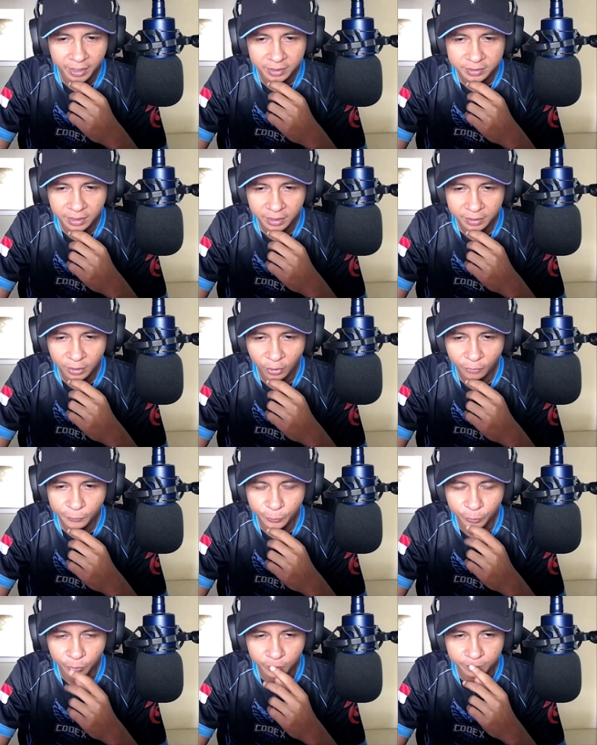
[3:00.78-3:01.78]
guys ya. Kita love
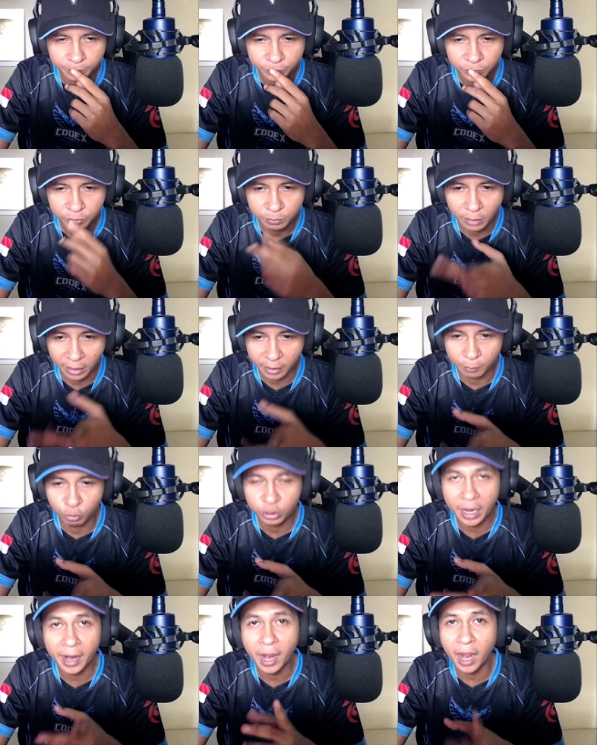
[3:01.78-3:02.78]
dulu.
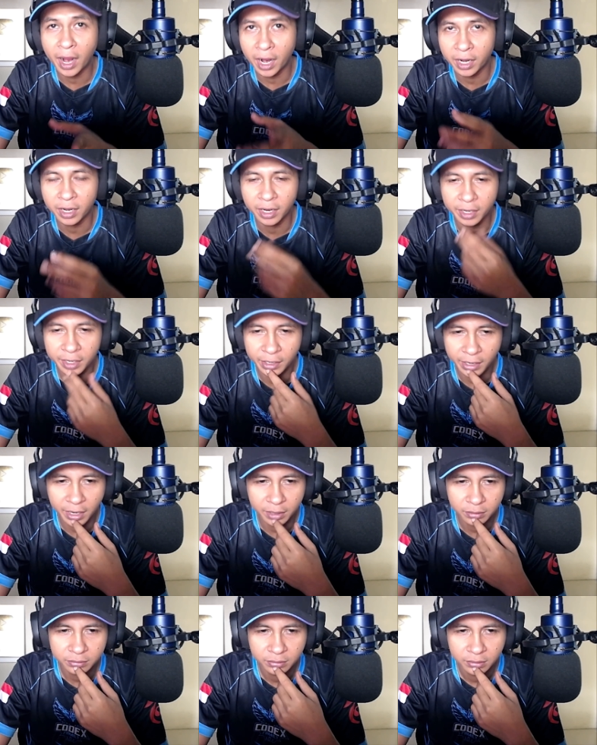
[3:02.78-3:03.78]
9000 tayangan lagi ya
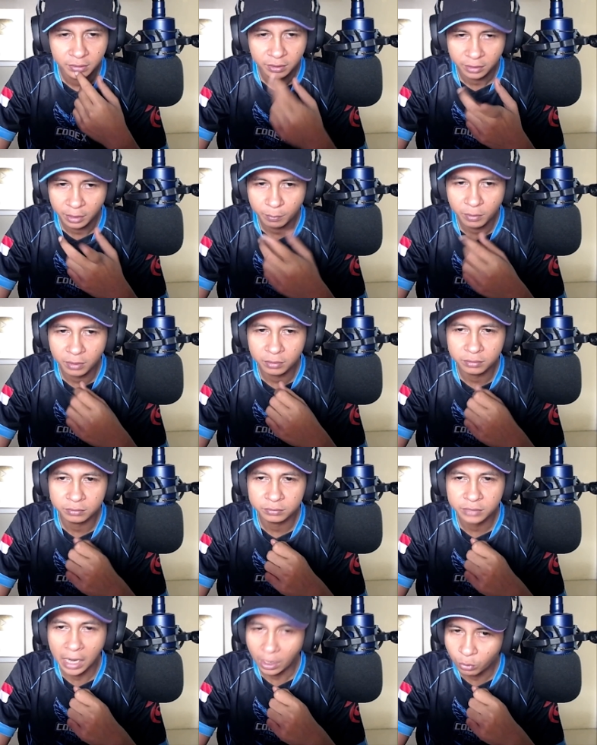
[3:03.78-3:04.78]
kan. Ini emang
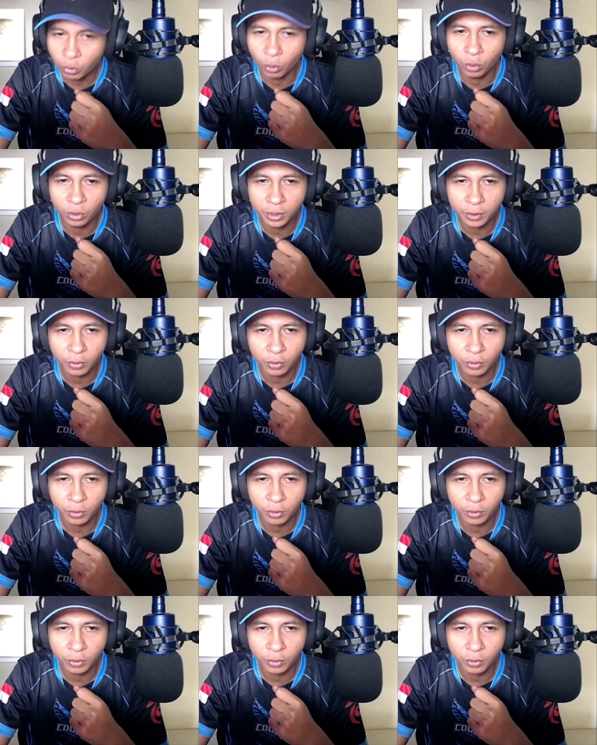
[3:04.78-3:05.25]
jago nih